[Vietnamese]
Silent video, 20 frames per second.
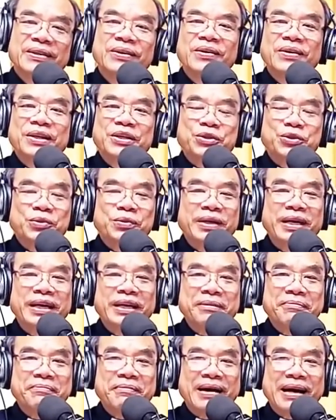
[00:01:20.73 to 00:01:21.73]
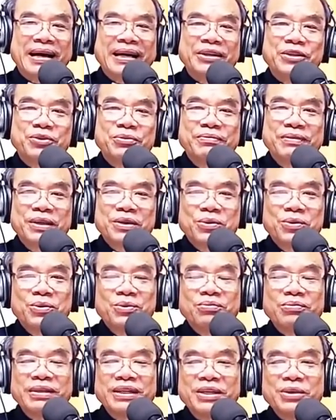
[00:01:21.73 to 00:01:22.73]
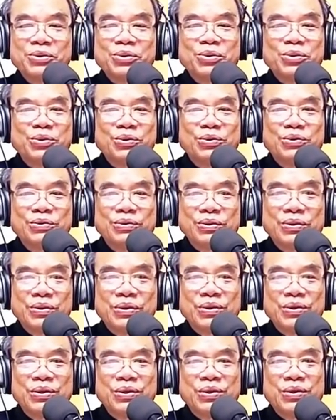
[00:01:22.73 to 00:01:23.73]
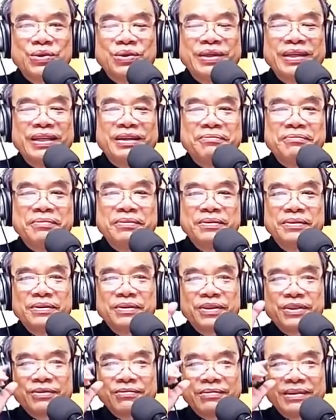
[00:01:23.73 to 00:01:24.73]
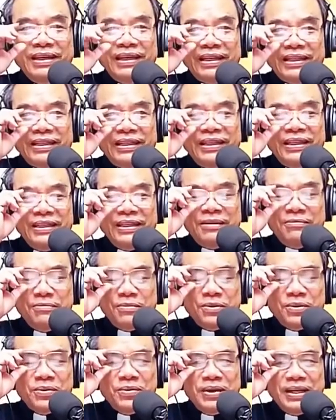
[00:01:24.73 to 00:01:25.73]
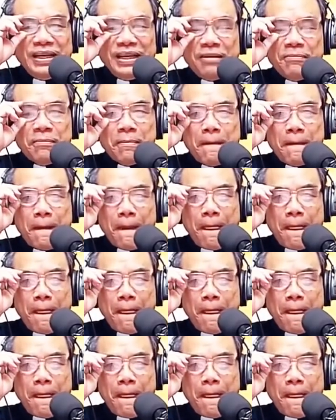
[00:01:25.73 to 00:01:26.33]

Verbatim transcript: Đó là chủ đề mà chúng ta cùng nhau suy niệm trong ngày tĩnh tâm cuối năm